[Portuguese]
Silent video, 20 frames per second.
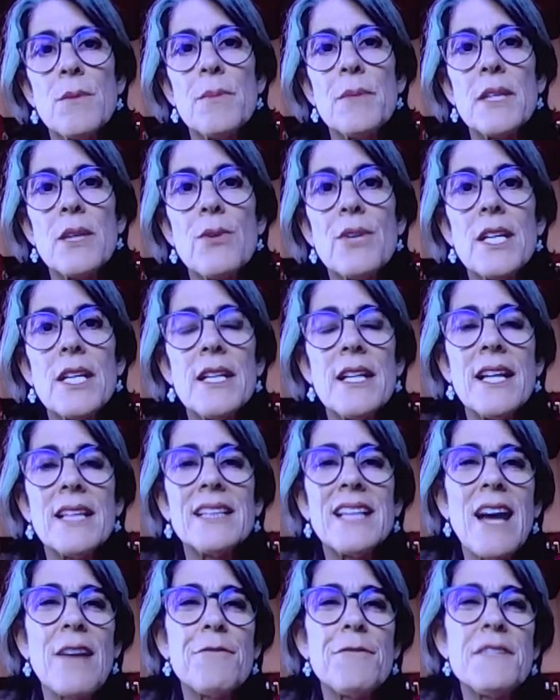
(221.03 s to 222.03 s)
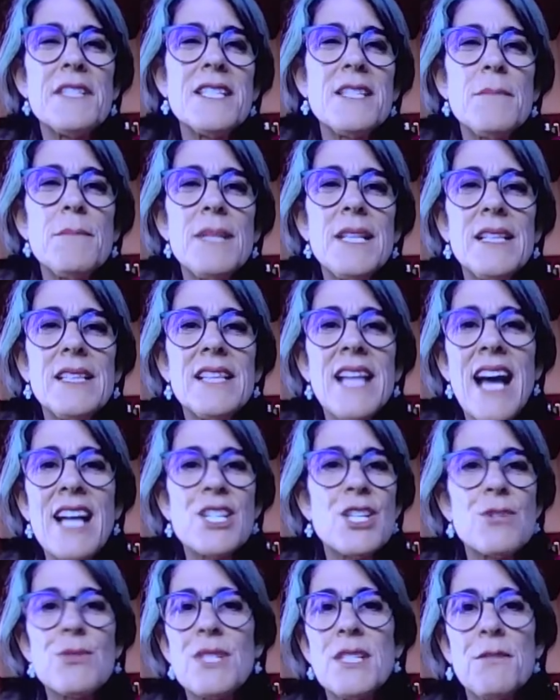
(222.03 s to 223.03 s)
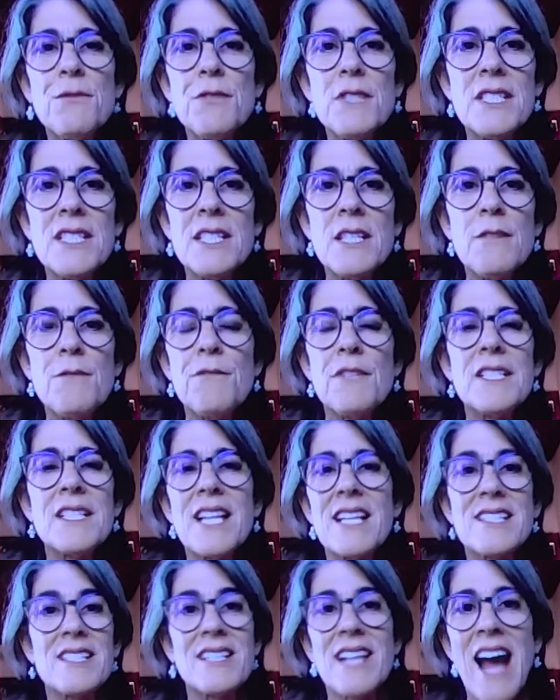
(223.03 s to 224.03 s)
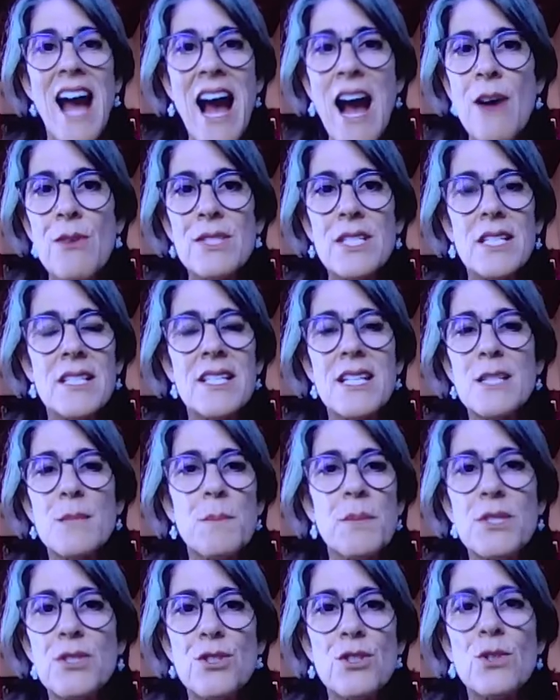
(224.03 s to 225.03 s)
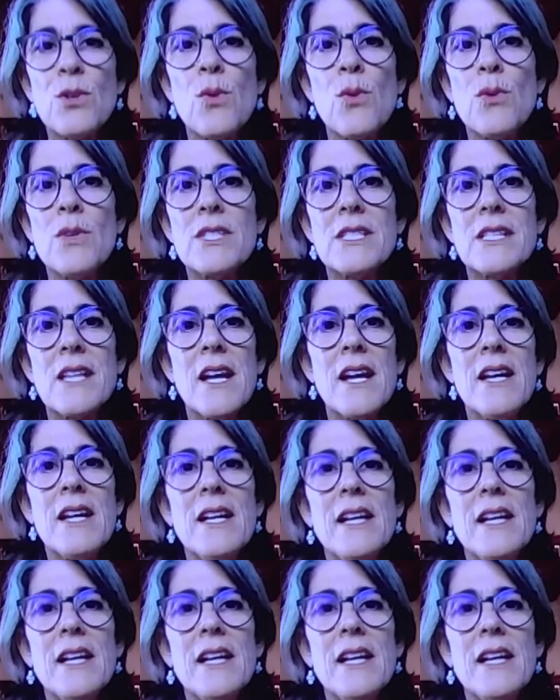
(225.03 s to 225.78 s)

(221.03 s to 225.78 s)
porque eu queria dar visibilidade aos invisíveis, às causas, às pessoas